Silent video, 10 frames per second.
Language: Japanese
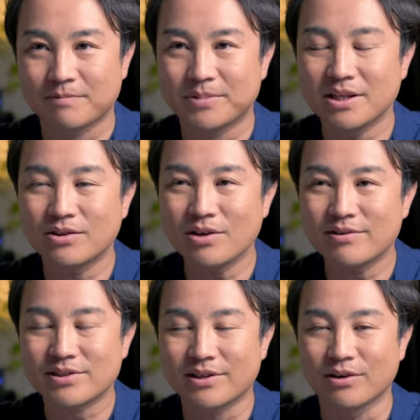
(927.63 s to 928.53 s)
だピント合
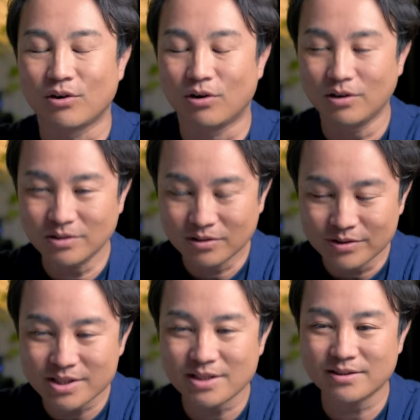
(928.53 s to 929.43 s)
わせがね本当
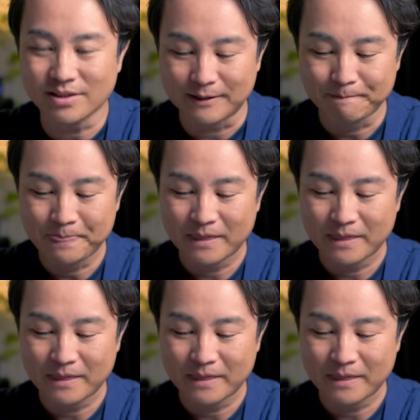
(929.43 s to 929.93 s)
にしやすい。